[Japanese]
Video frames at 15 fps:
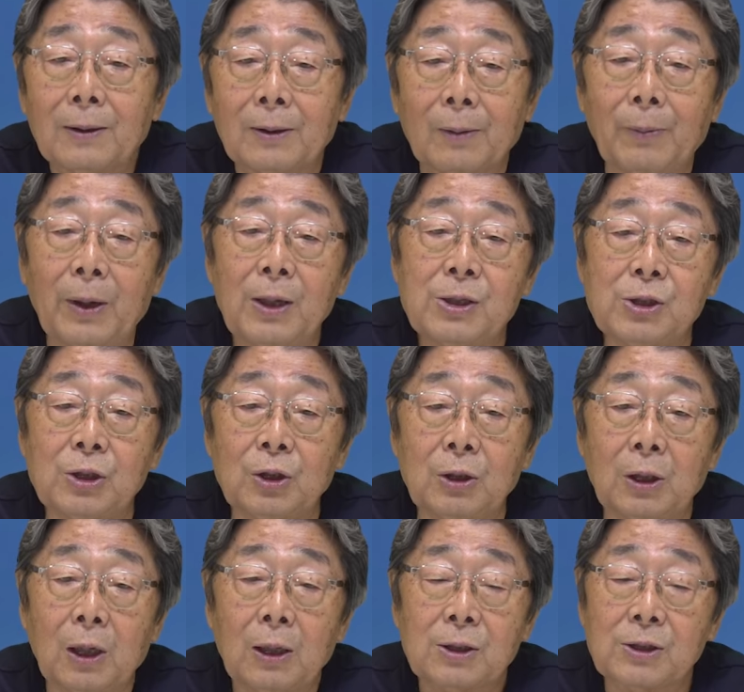めい
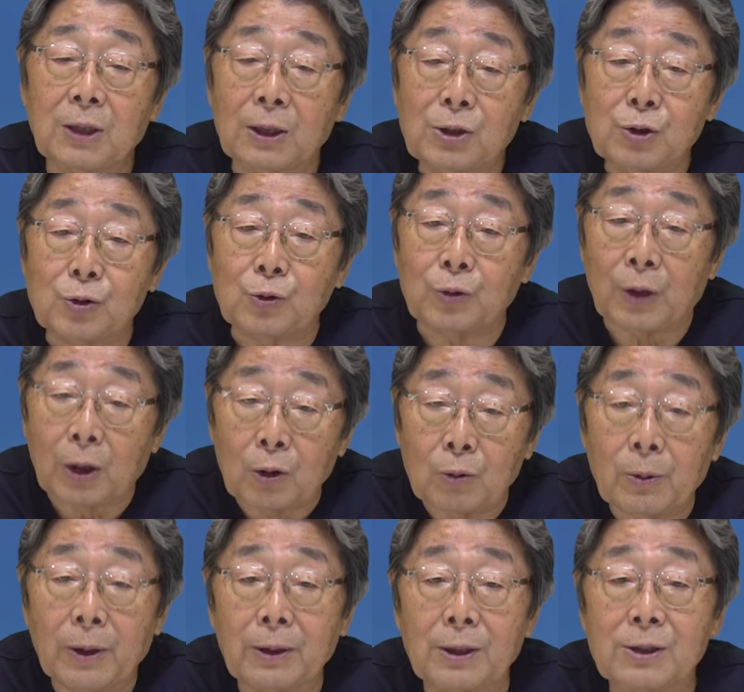じさんじゅうきゅうねんの
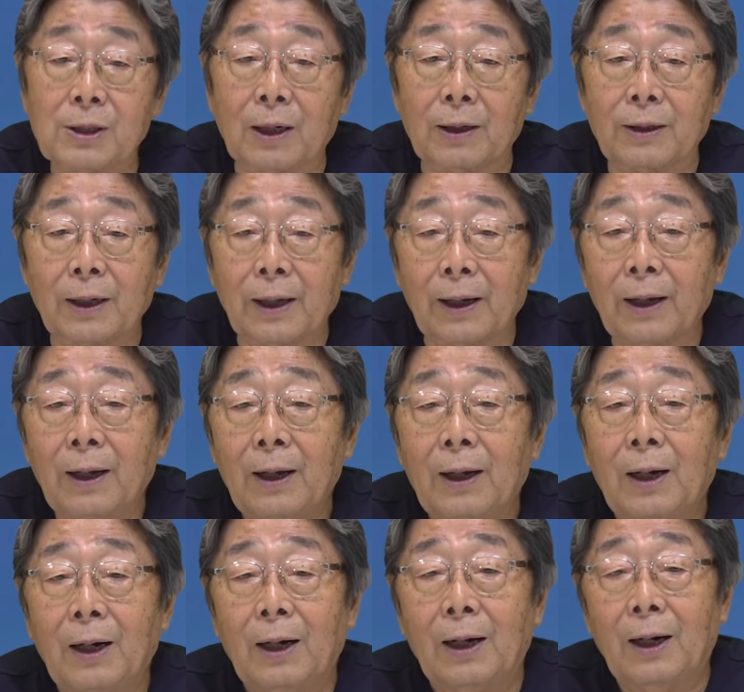生まれですからね、
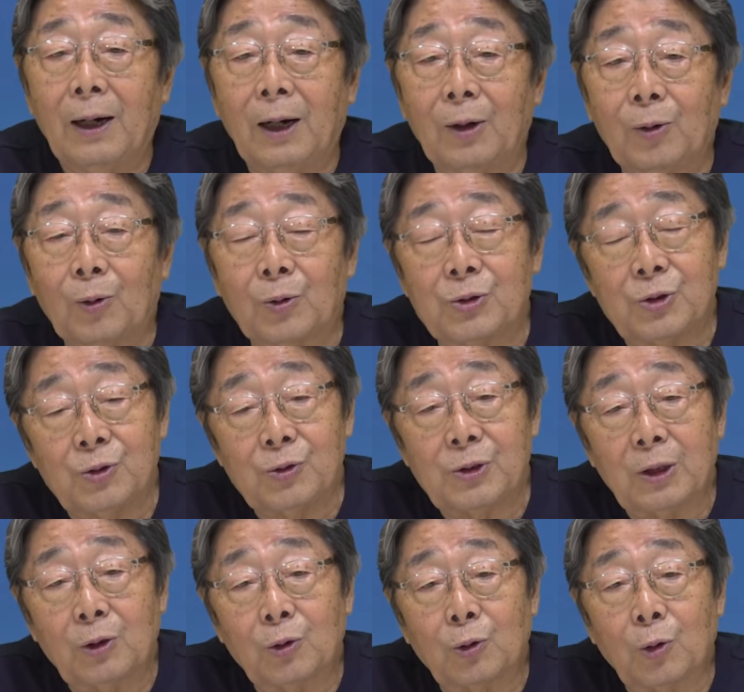あの終
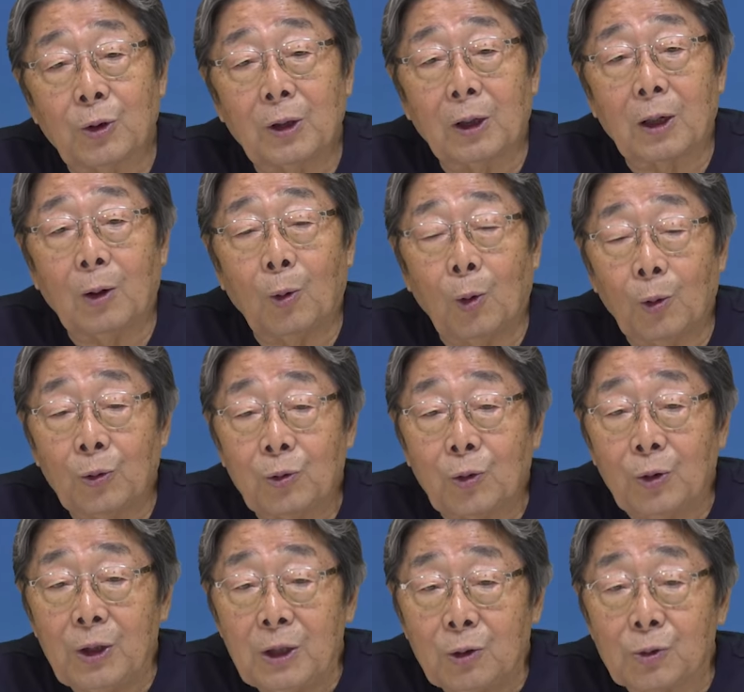戦の時なんかほん
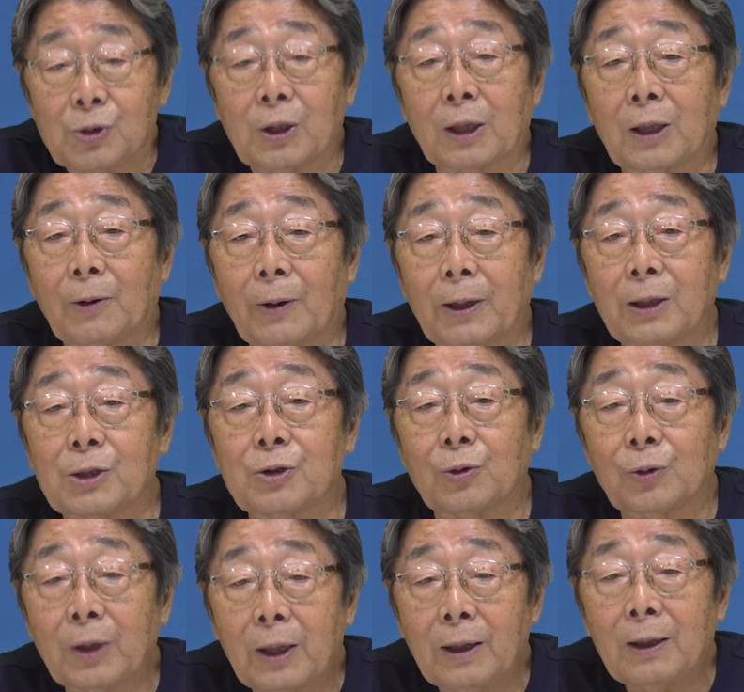といい年だったわけです
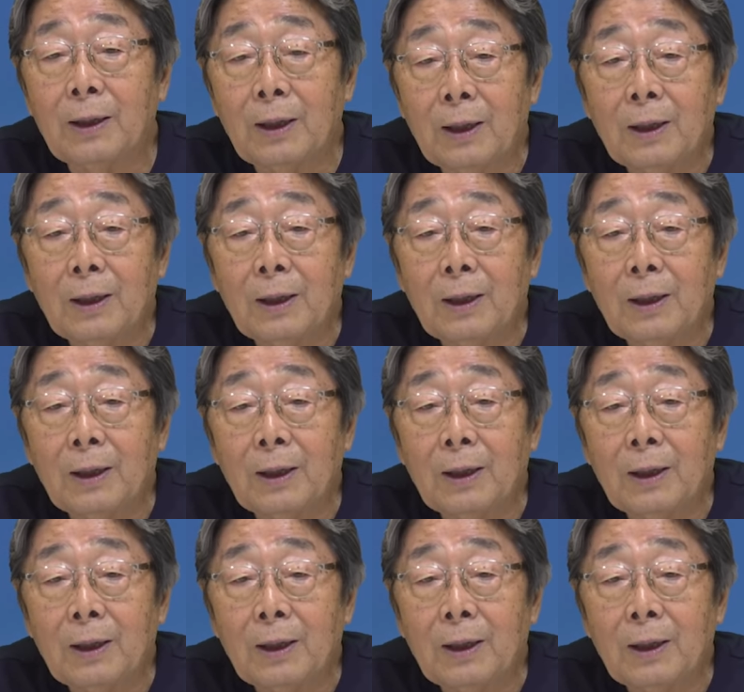よね。